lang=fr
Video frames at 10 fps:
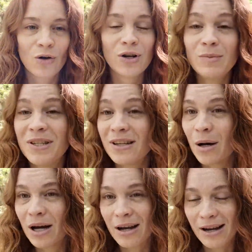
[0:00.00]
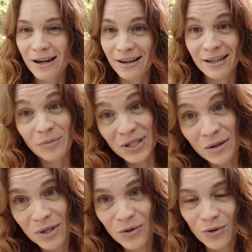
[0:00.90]
euh, limiter
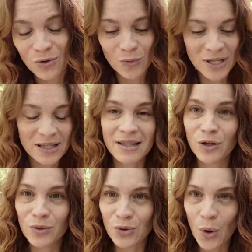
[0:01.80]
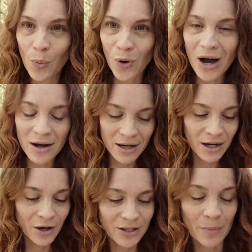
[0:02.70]
l'épidémie d'obésité et de surpoids.
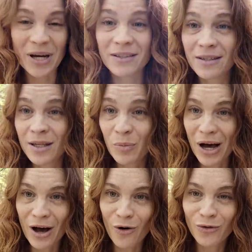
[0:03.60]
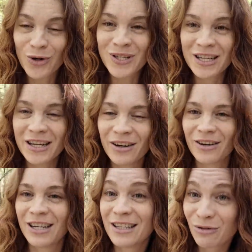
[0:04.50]
Ça participe à renforcer
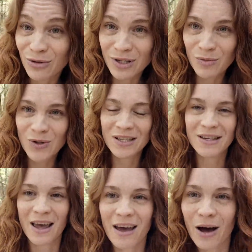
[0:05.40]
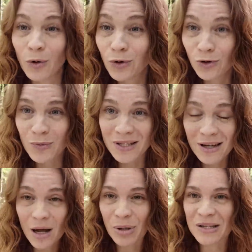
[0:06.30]
euh, les défenses immunitaires, à
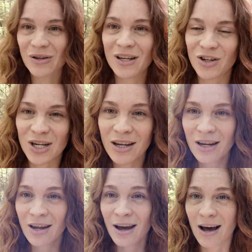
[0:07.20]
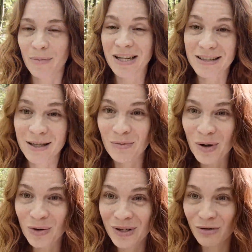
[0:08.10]
autonomiser la personne âgée, à
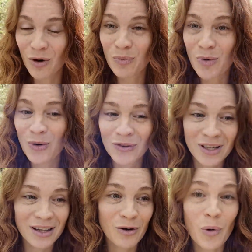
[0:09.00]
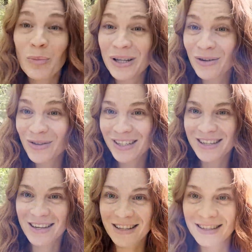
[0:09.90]
participer au développement des compétences et
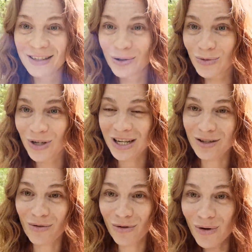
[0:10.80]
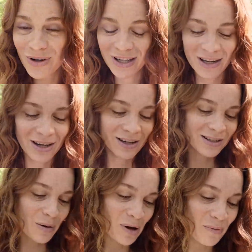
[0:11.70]
des acquisitions chez les enfants.
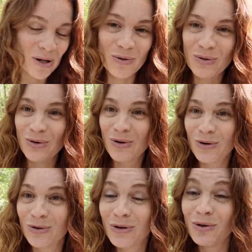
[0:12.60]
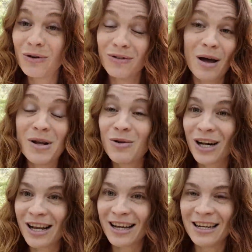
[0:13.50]
Ça permet
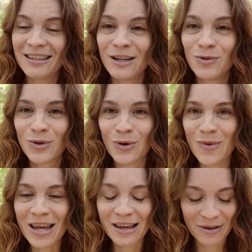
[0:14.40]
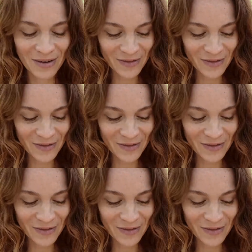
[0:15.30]
d'améliorer la qualité du sommeil